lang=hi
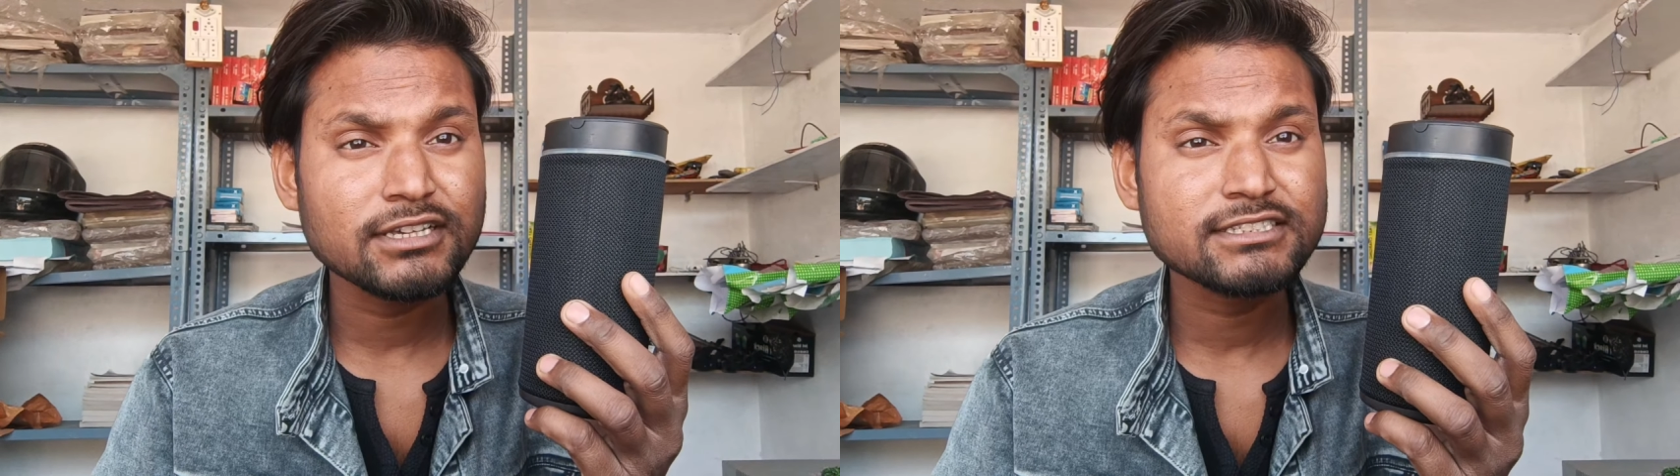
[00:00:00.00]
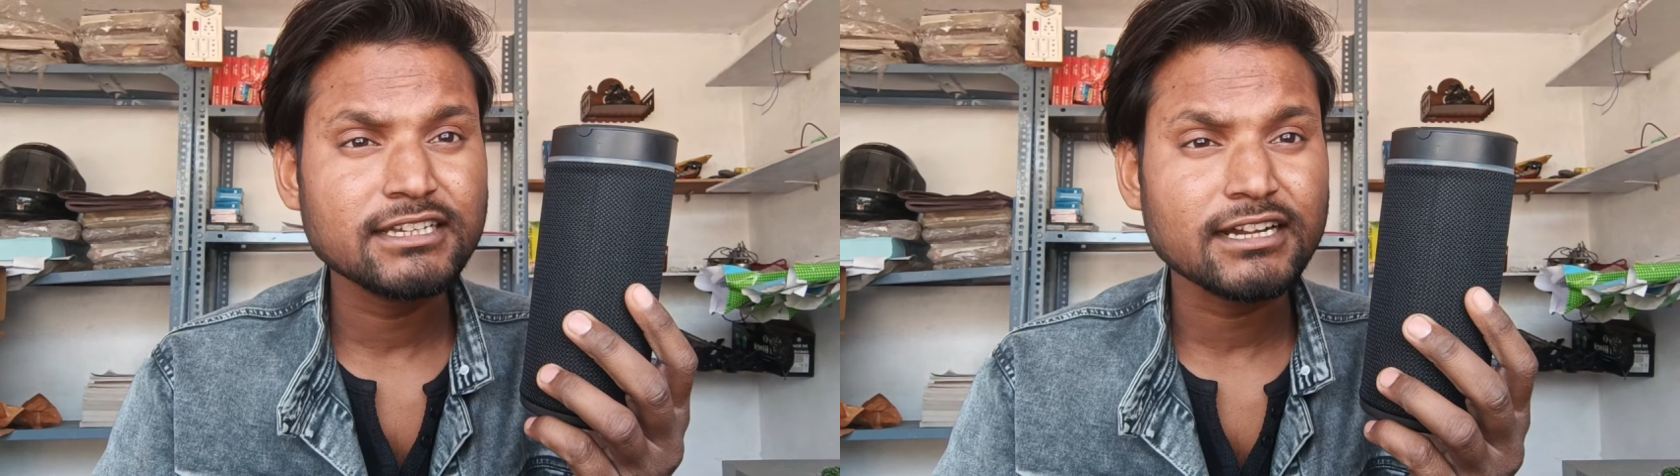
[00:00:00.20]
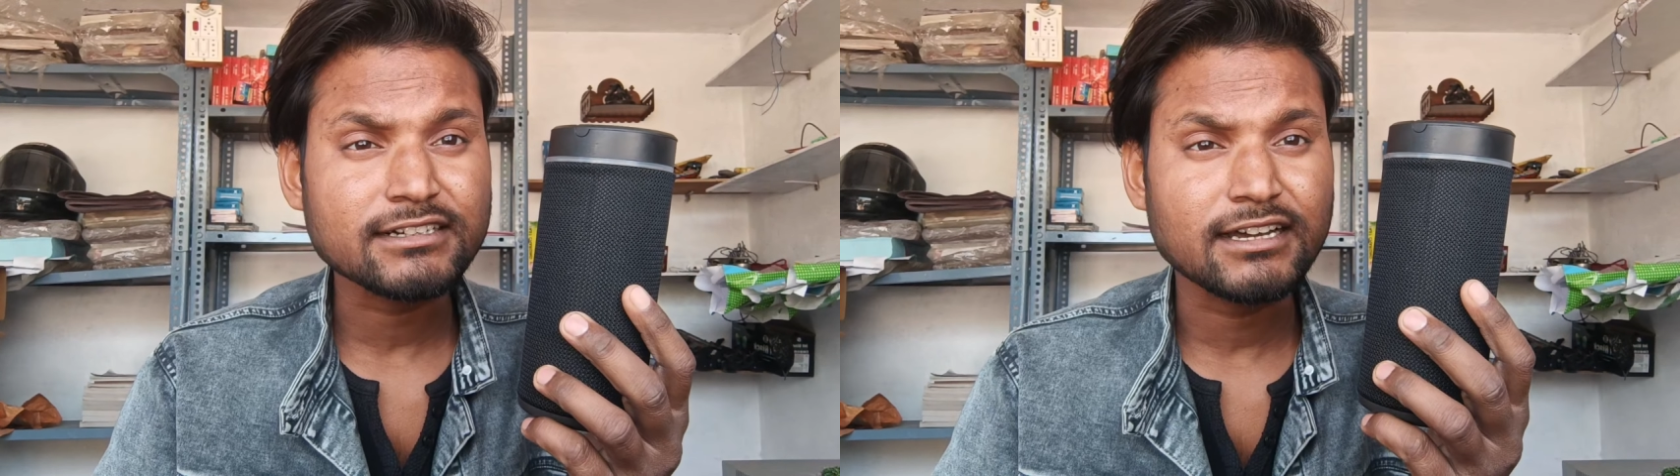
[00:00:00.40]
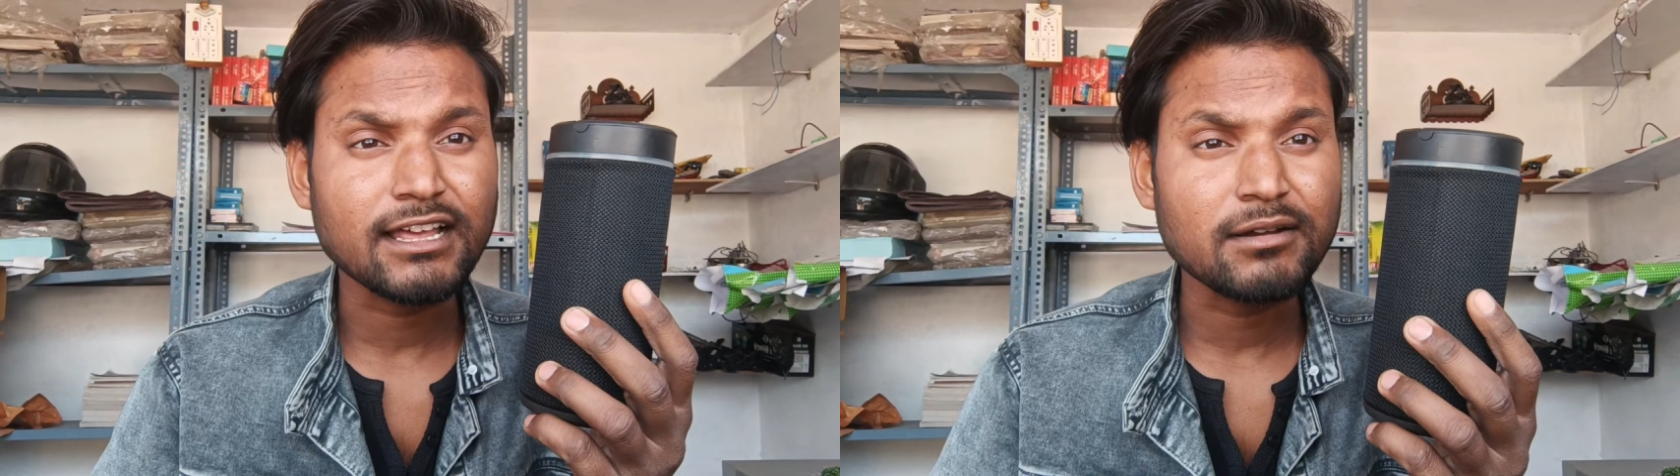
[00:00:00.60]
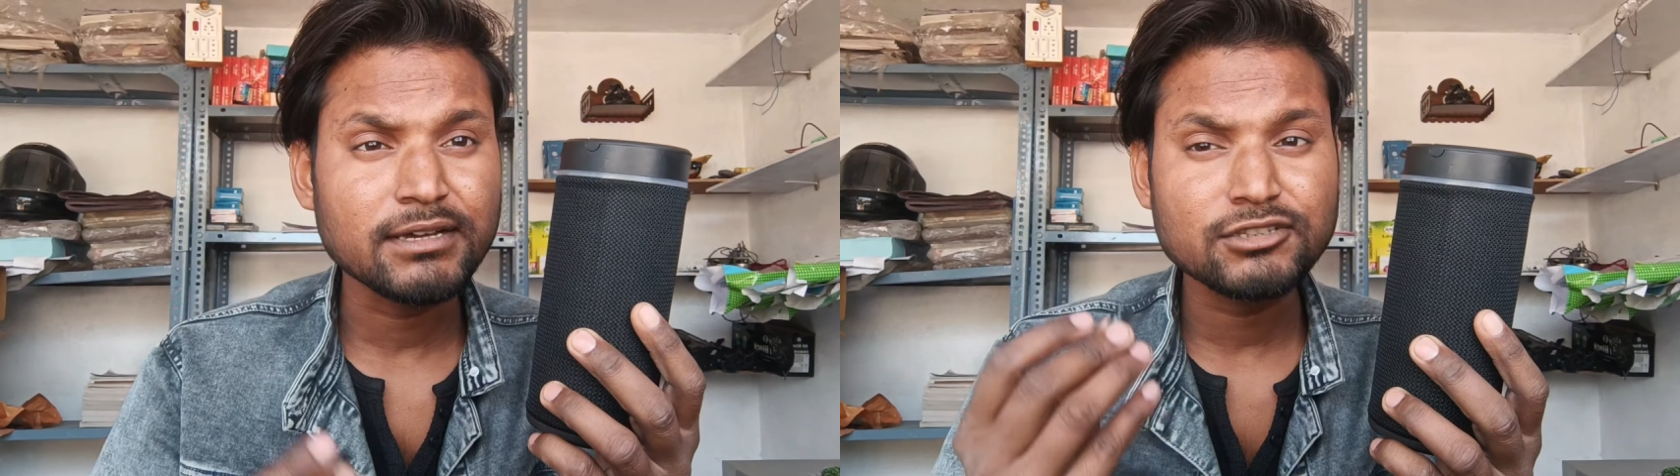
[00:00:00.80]
जो एस कार्ड
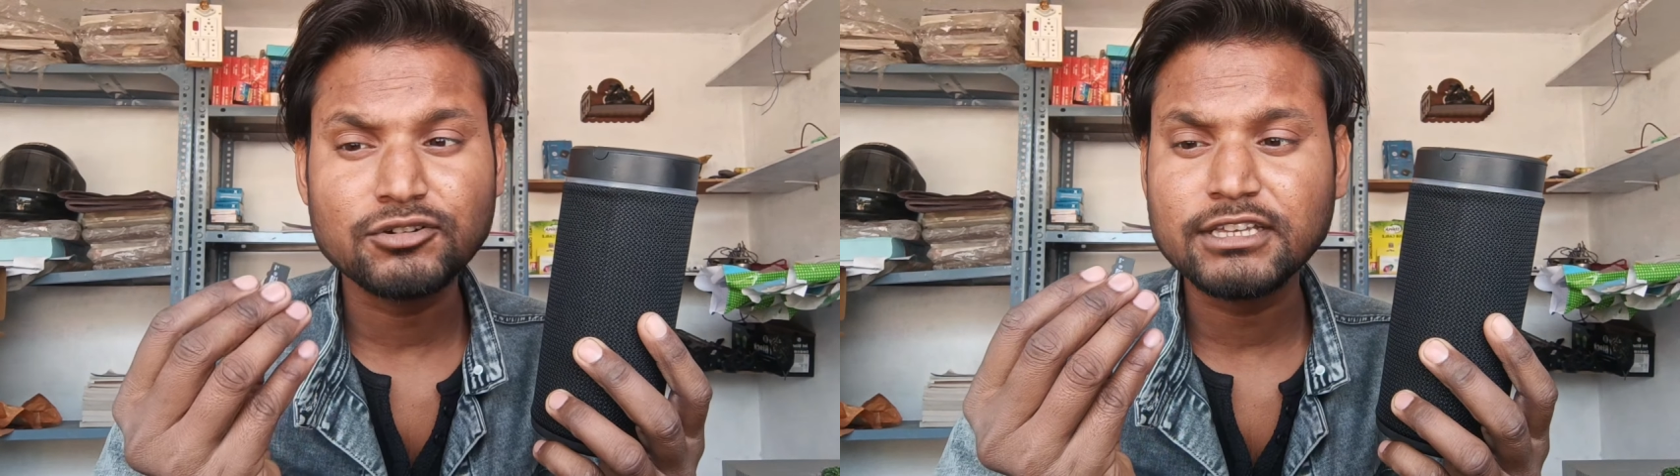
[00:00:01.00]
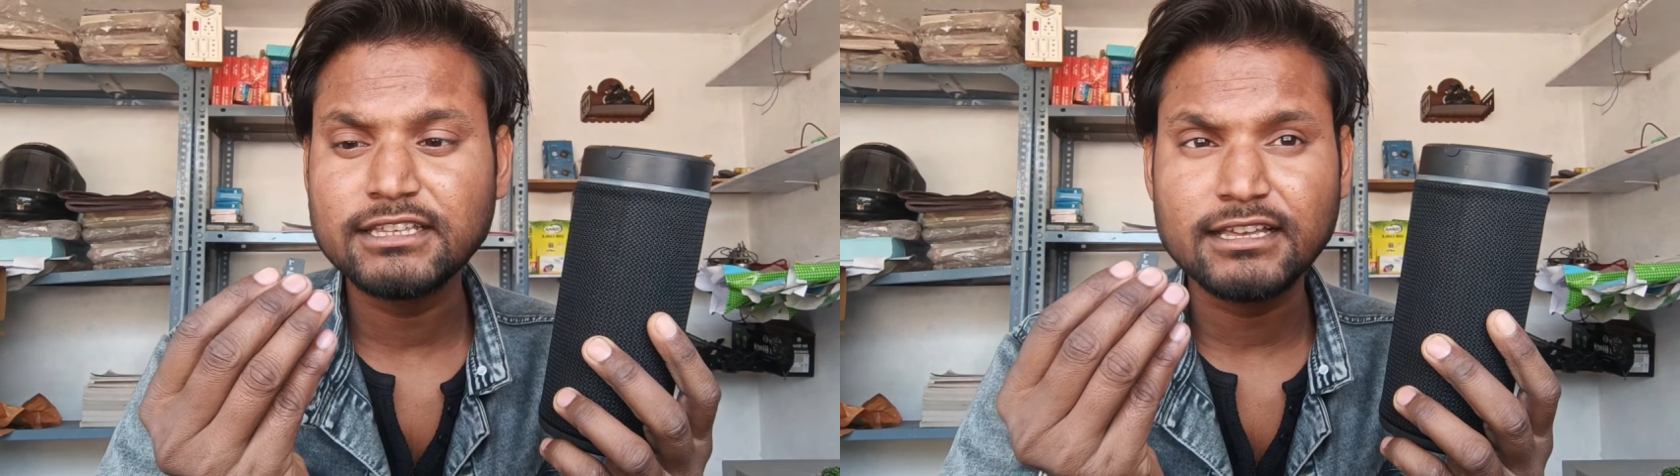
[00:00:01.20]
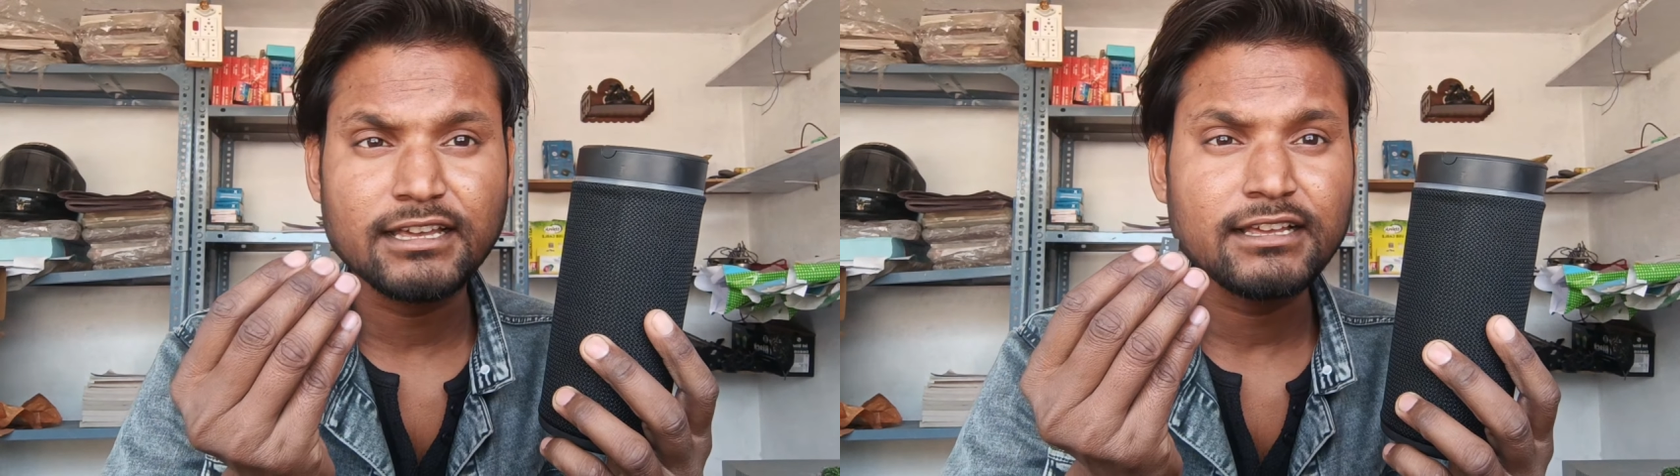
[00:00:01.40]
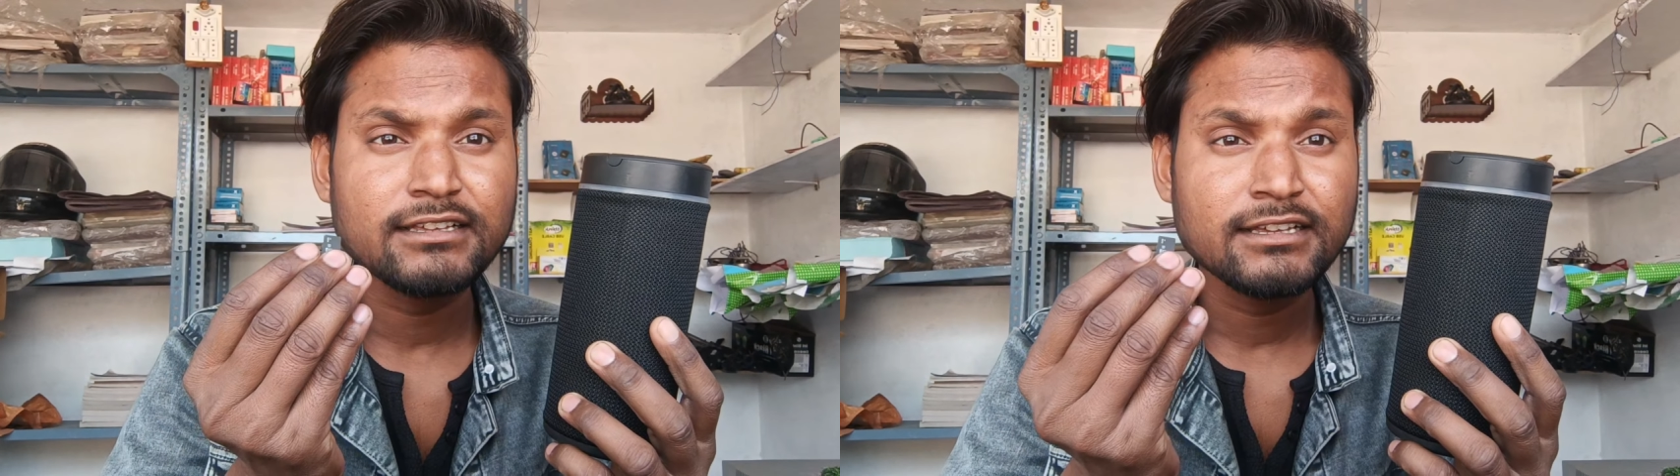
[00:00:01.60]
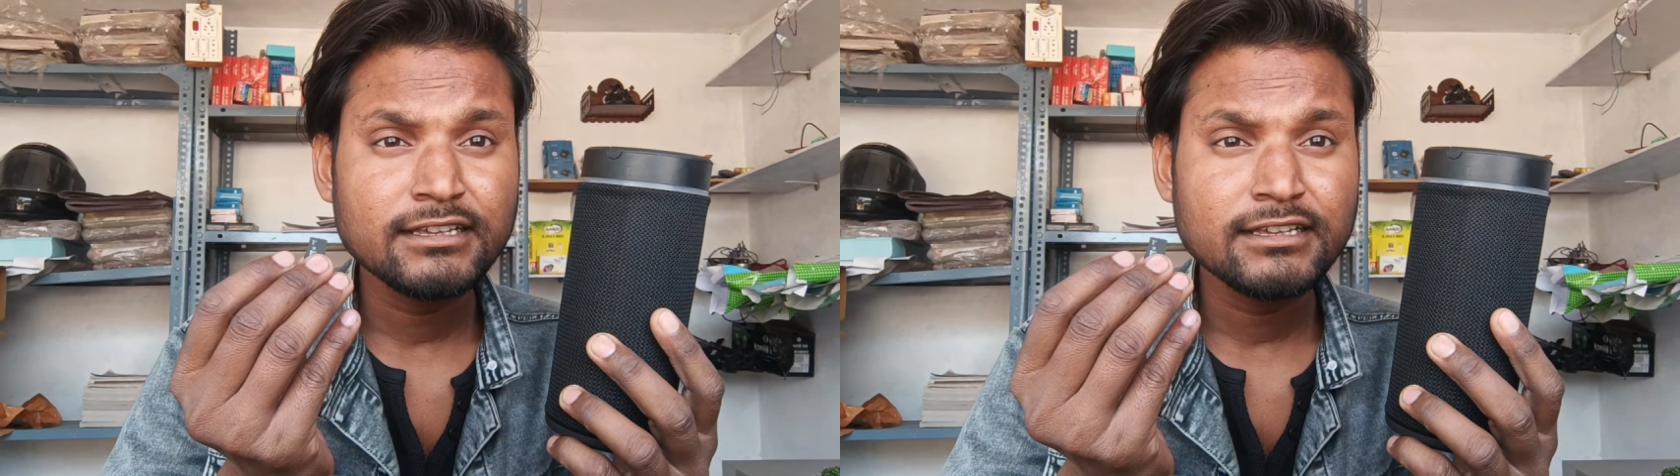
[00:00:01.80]
ख़राब है जो कि ये है